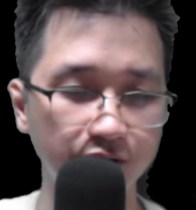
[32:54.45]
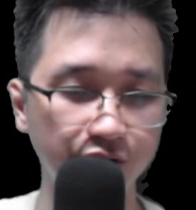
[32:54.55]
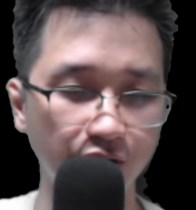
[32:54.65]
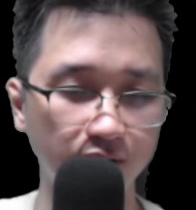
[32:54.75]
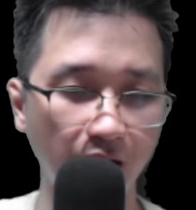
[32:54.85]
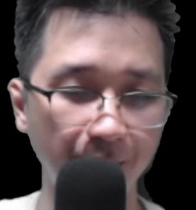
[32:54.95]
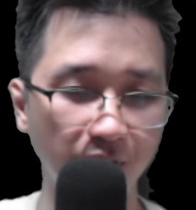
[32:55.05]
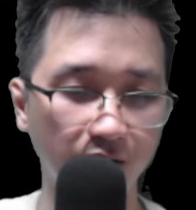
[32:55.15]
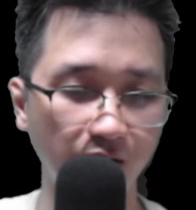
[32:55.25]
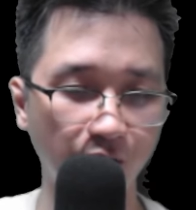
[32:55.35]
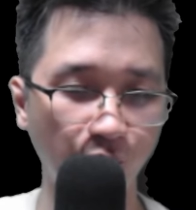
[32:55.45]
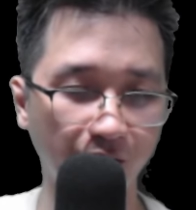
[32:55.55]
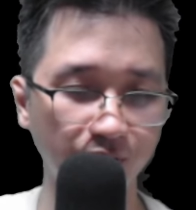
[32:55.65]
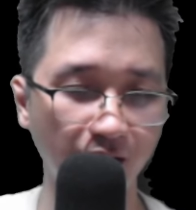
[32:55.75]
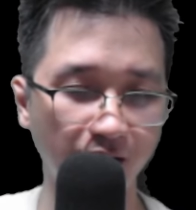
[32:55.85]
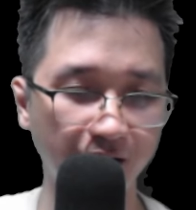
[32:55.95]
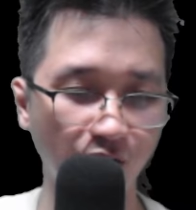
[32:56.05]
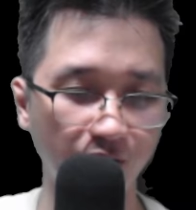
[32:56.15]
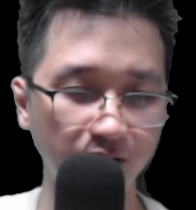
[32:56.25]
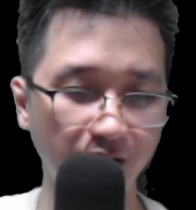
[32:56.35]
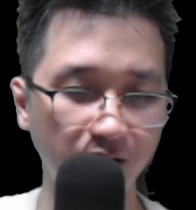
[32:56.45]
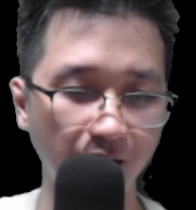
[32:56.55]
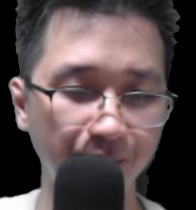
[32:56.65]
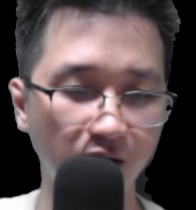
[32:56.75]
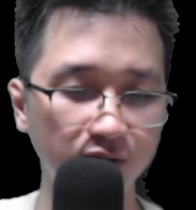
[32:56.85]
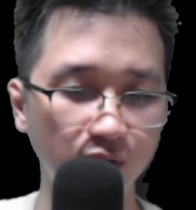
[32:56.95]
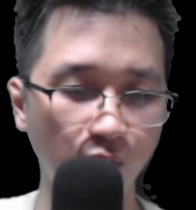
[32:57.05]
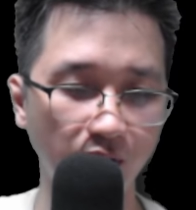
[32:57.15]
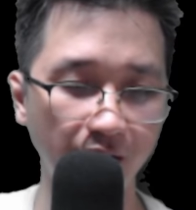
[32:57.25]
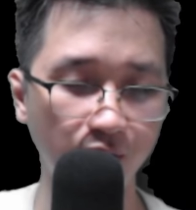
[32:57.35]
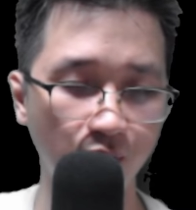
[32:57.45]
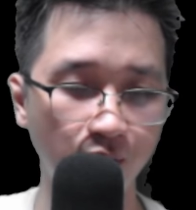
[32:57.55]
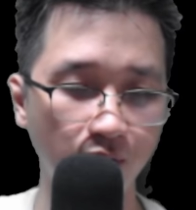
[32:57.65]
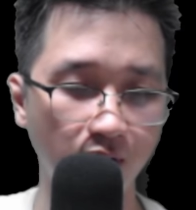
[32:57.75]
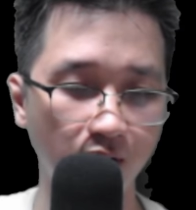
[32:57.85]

trực tiếp ở Thương Huyền có thể nghênh đón thiên kiếp ngưng tụ đế khu.